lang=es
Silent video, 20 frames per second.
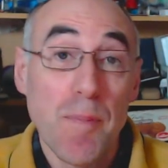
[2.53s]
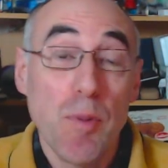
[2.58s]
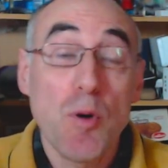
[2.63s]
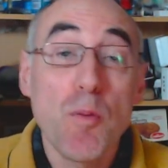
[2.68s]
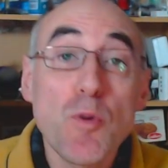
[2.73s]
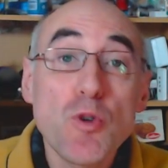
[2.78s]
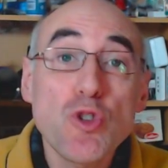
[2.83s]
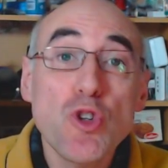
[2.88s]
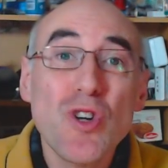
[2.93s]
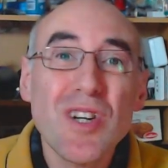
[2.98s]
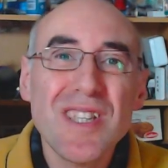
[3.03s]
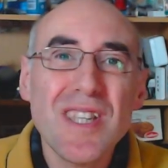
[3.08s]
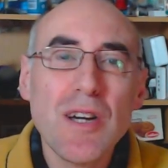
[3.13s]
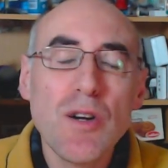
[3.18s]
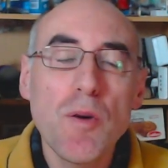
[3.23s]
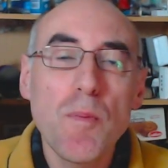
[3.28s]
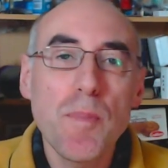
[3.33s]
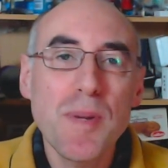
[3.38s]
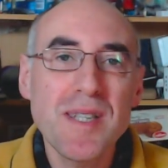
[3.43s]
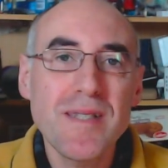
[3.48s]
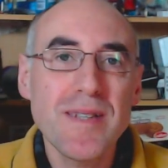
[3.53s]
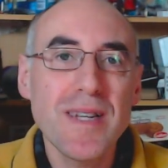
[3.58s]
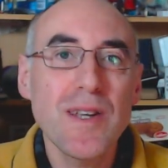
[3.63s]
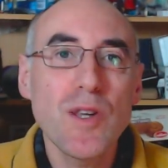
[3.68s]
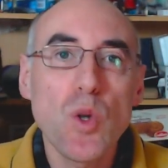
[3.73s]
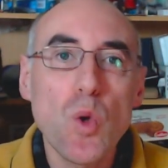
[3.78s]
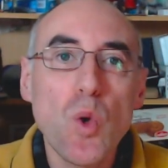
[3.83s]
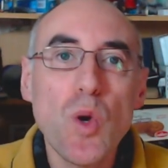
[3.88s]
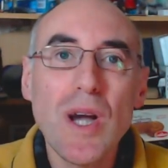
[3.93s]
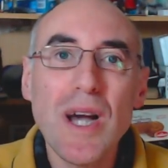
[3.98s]
por mucho que te compensen
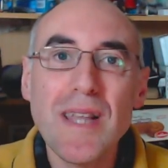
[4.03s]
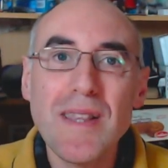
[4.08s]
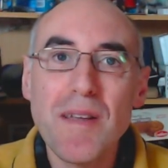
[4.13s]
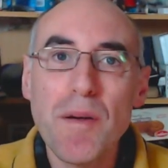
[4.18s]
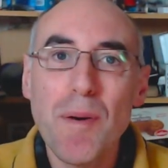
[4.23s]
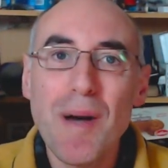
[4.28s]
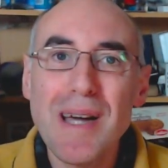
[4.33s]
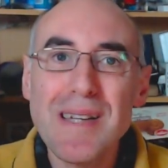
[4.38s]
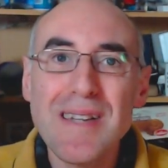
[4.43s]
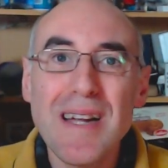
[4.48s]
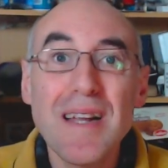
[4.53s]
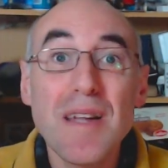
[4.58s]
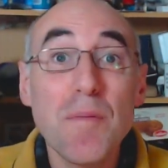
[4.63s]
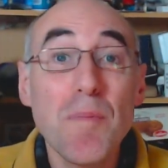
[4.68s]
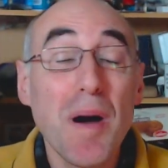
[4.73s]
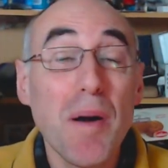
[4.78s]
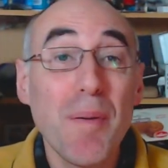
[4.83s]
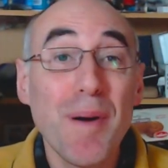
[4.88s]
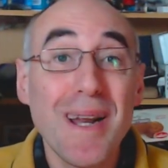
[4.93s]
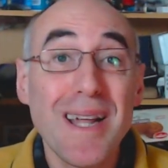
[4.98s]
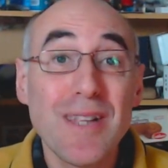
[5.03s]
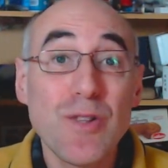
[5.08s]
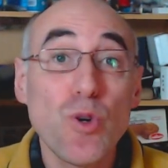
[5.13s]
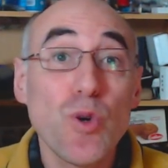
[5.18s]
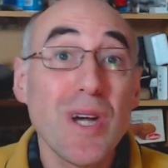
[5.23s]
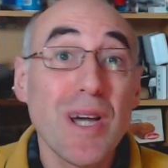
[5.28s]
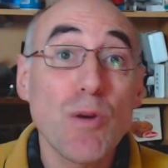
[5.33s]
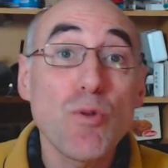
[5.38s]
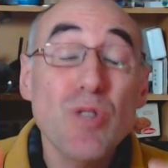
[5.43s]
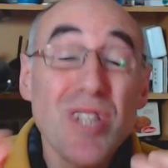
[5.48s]
nunca te va a salir más barato
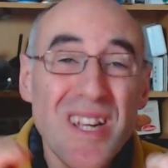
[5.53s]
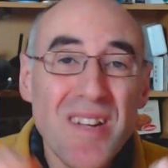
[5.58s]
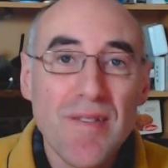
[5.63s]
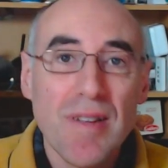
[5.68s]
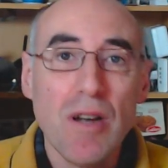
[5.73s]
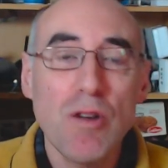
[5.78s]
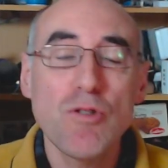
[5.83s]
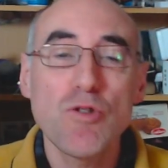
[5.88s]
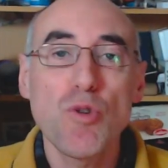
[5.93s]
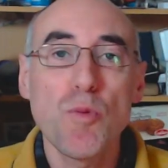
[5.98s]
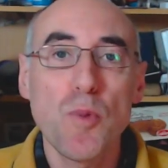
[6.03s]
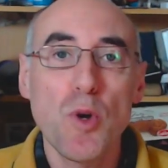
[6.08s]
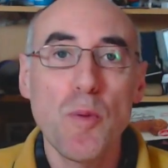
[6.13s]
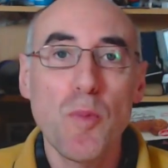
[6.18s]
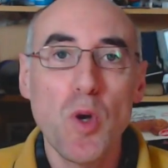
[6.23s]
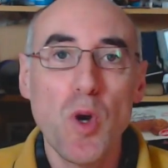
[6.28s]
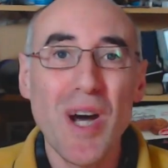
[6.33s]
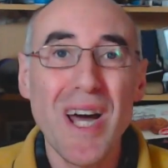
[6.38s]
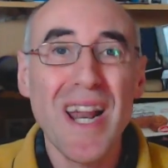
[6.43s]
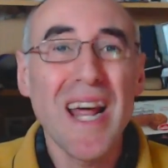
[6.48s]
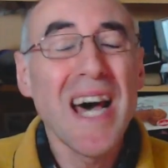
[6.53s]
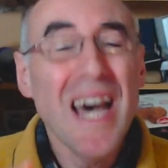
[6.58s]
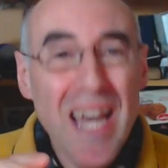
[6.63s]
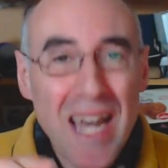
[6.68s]
que utilizarlo en tu propio hogar.